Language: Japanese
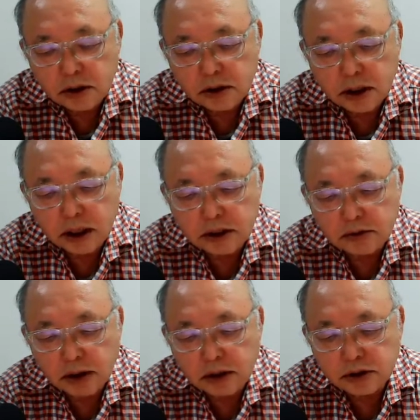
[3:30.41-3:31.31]
ナイキ
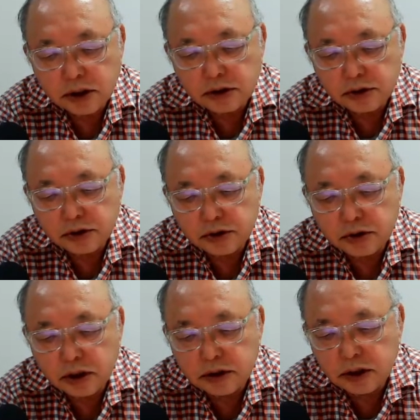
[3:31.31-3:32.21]
は2019
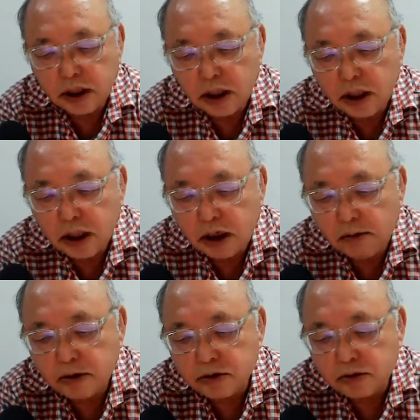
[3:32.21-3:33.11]
年に
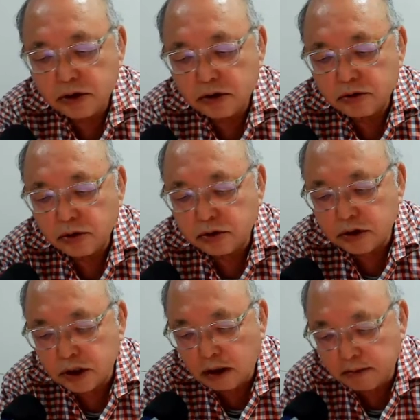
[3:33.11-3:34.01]
アマゾンでの直接
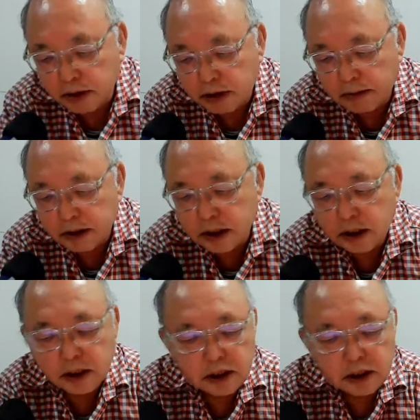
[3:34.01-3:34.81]
販売をやめて、